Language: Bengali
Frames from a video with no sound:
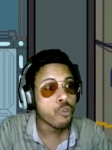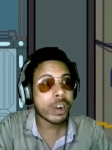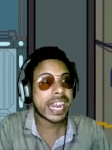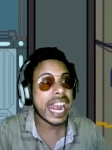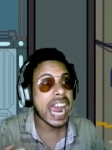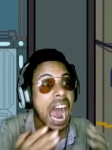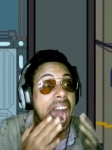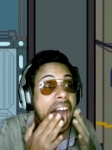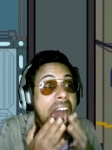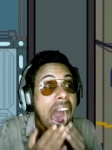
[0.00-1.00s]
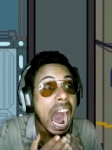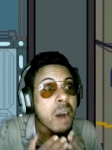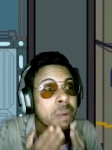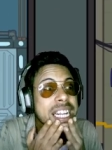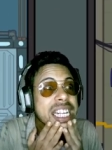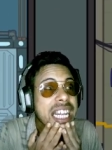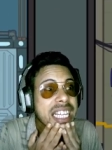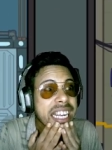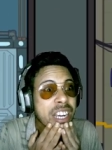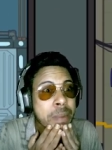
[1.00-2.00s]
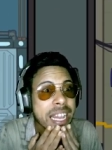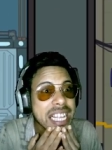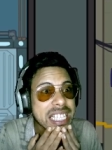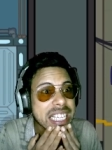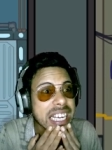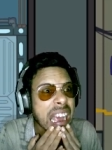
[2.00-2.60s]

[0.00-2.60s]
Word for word: ওকে ভাই সাদাটাকেও মেরে দিয়েছে